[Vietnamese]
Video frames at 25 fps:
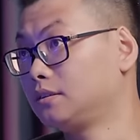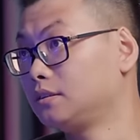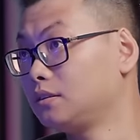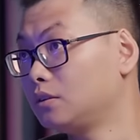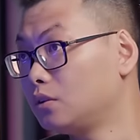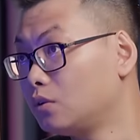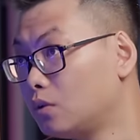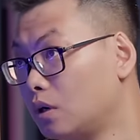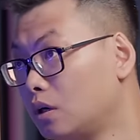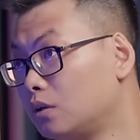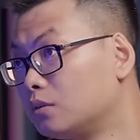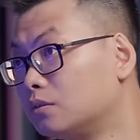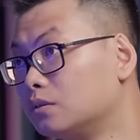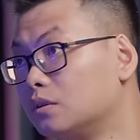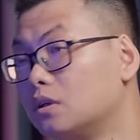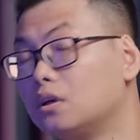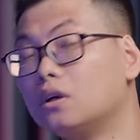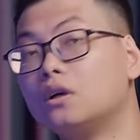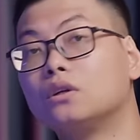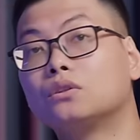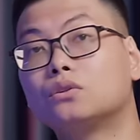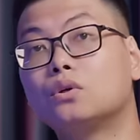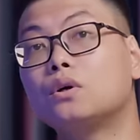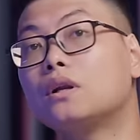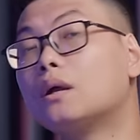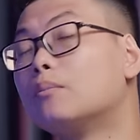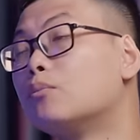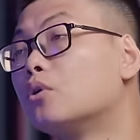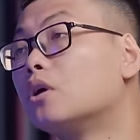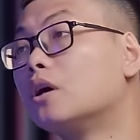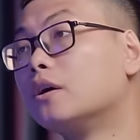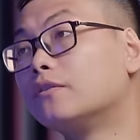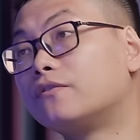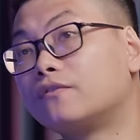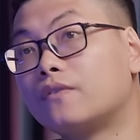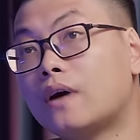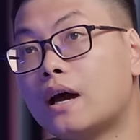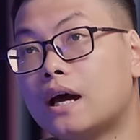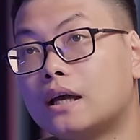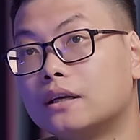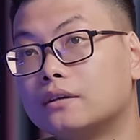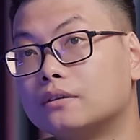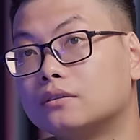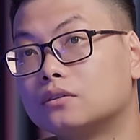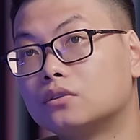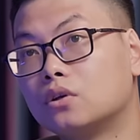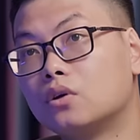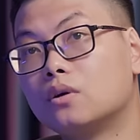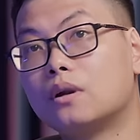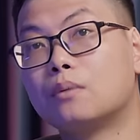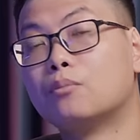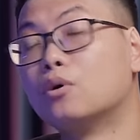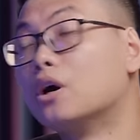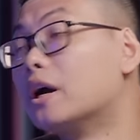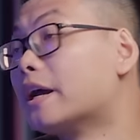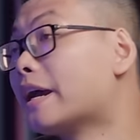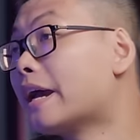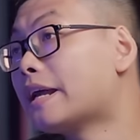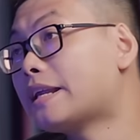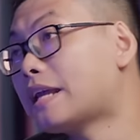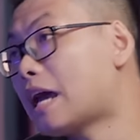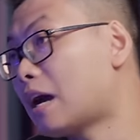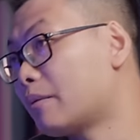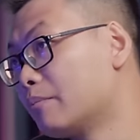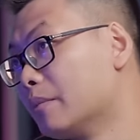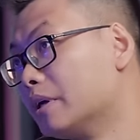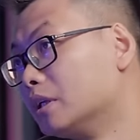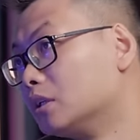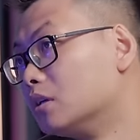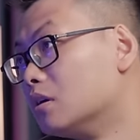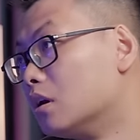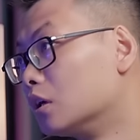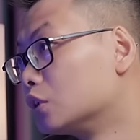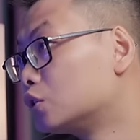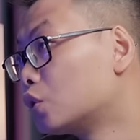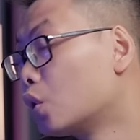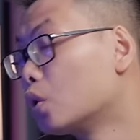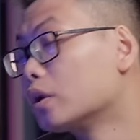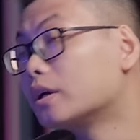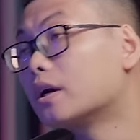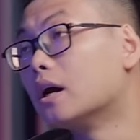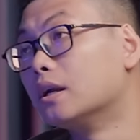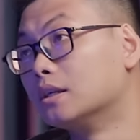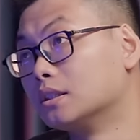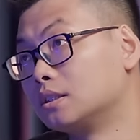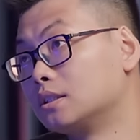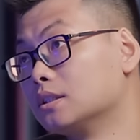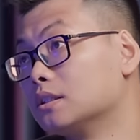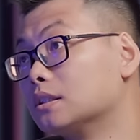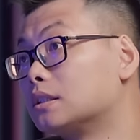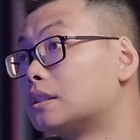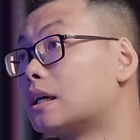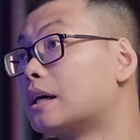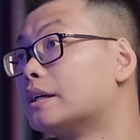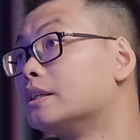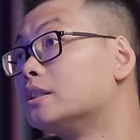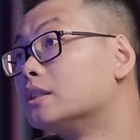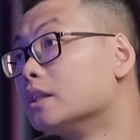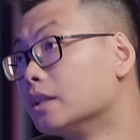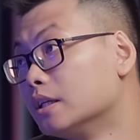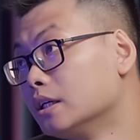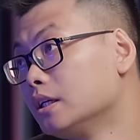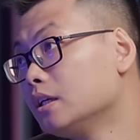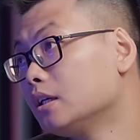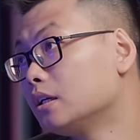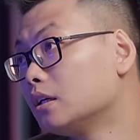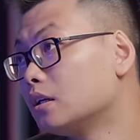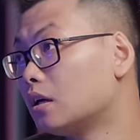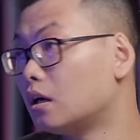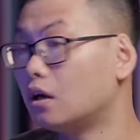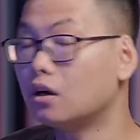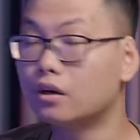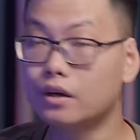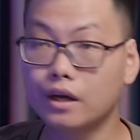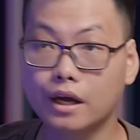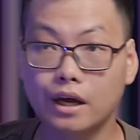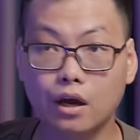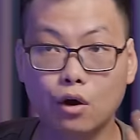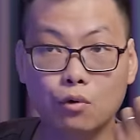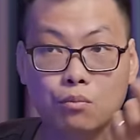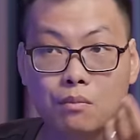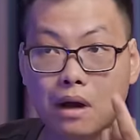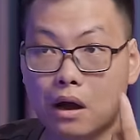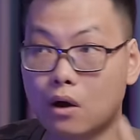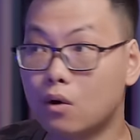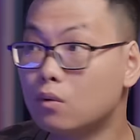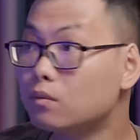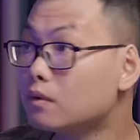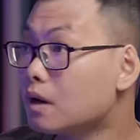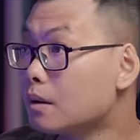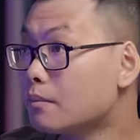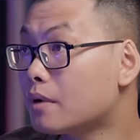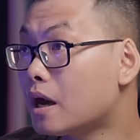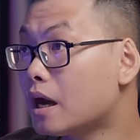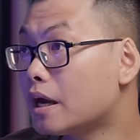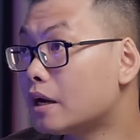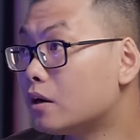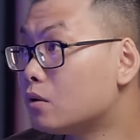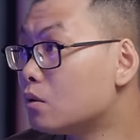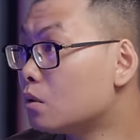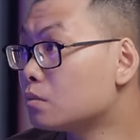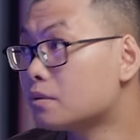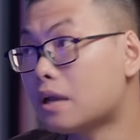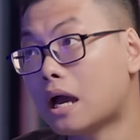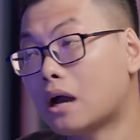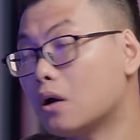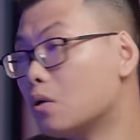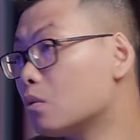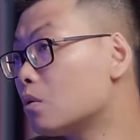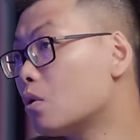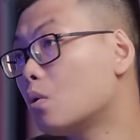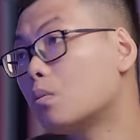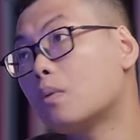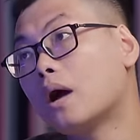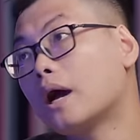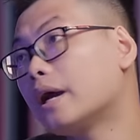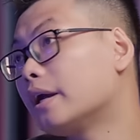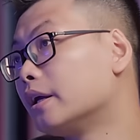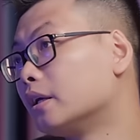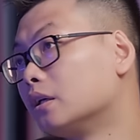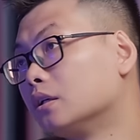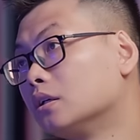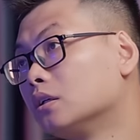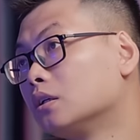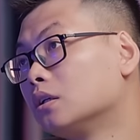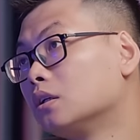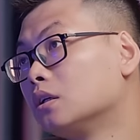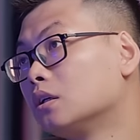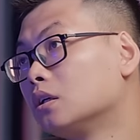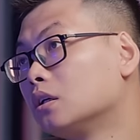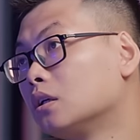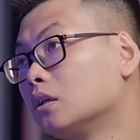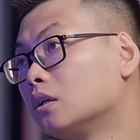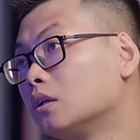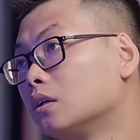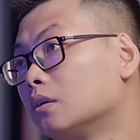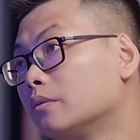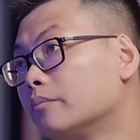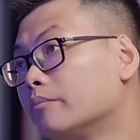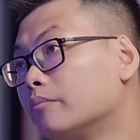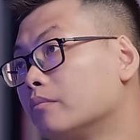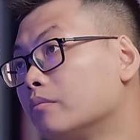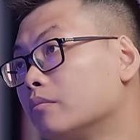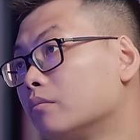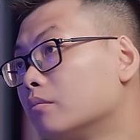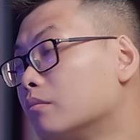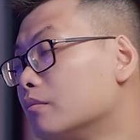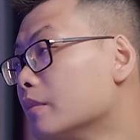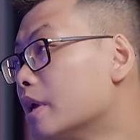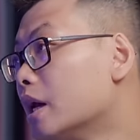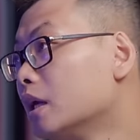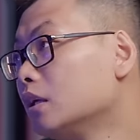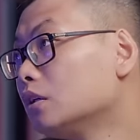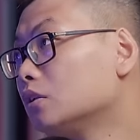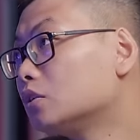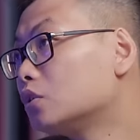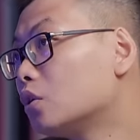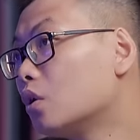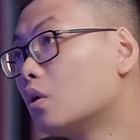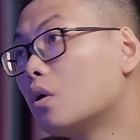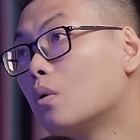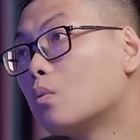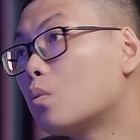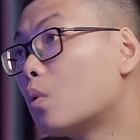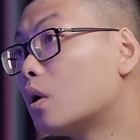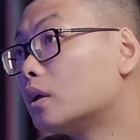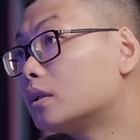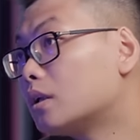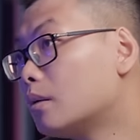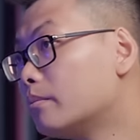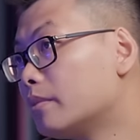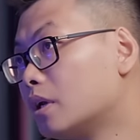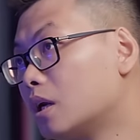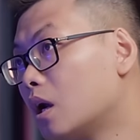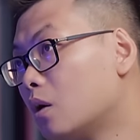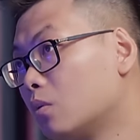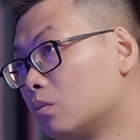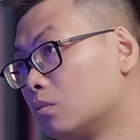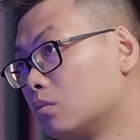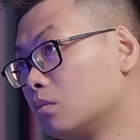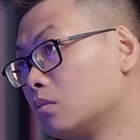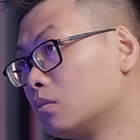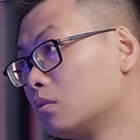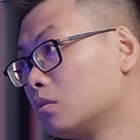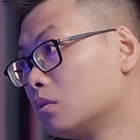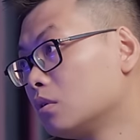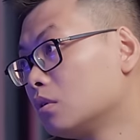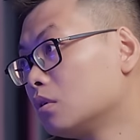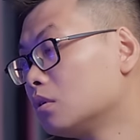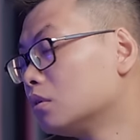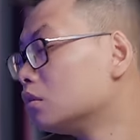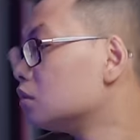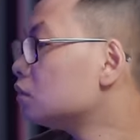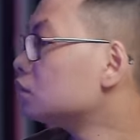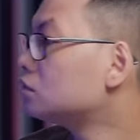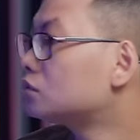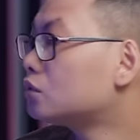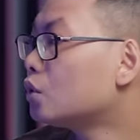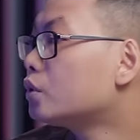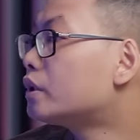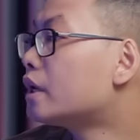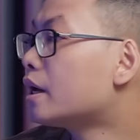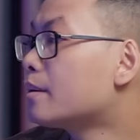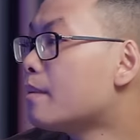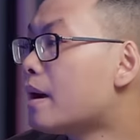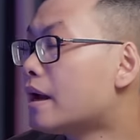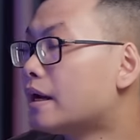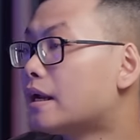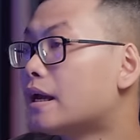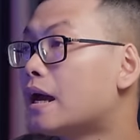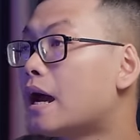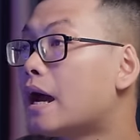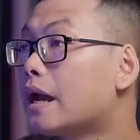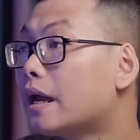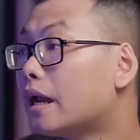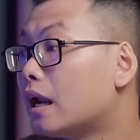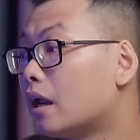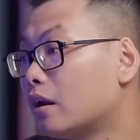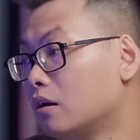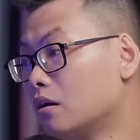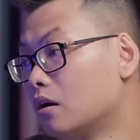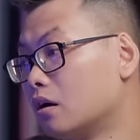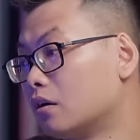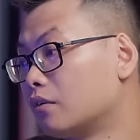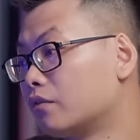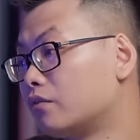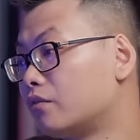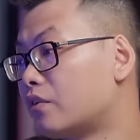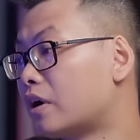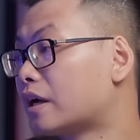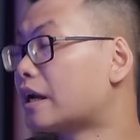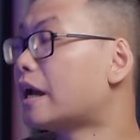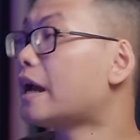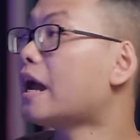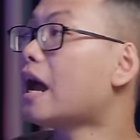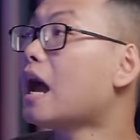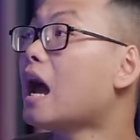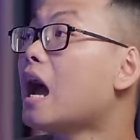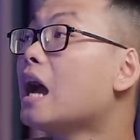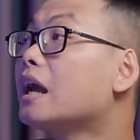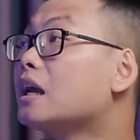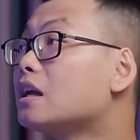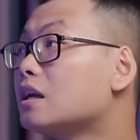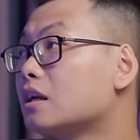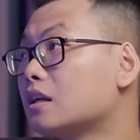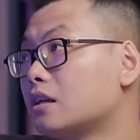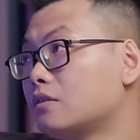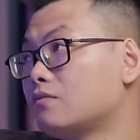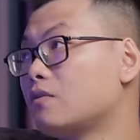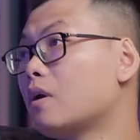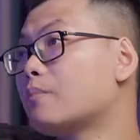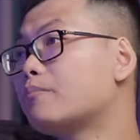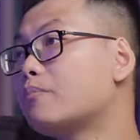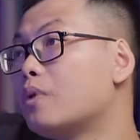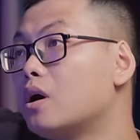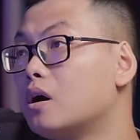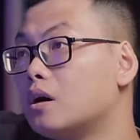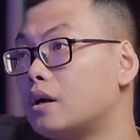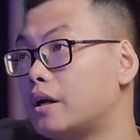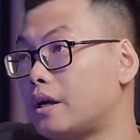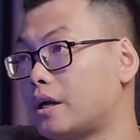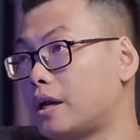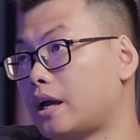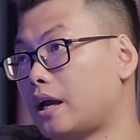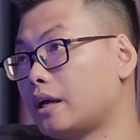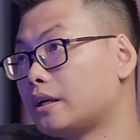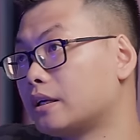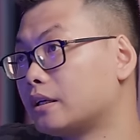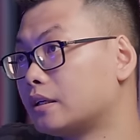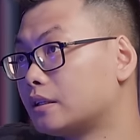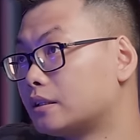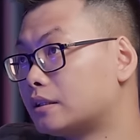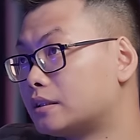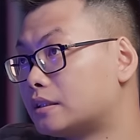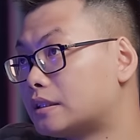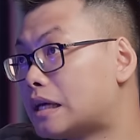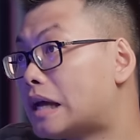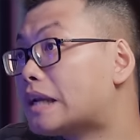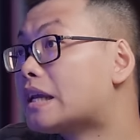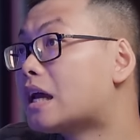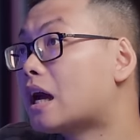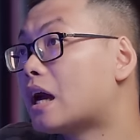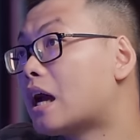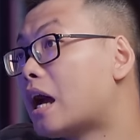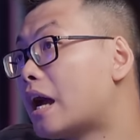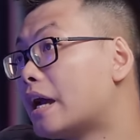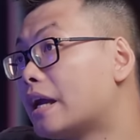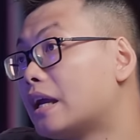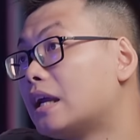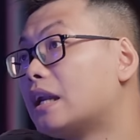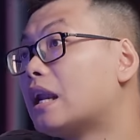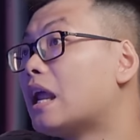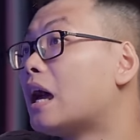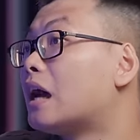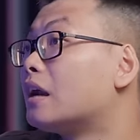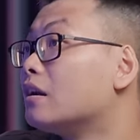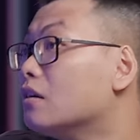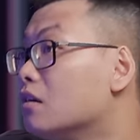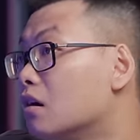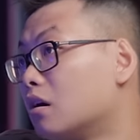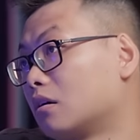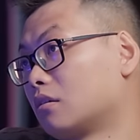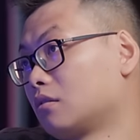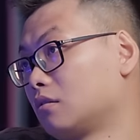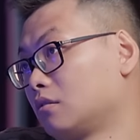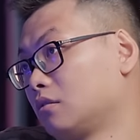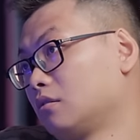đúng không? Ừ. Tôi là một người fan, tôi là một người nghe nhạc bình thường, tôi cần sự giải trí. Ok, ông bảo ông rap hay đúng không? Nhạc ông không hay. Ừ. Biến, tôi không quan tâm đến ông. Tôi thấy bài này hay là được. Và cái anh rapper này, anh ra nhạc hay là được.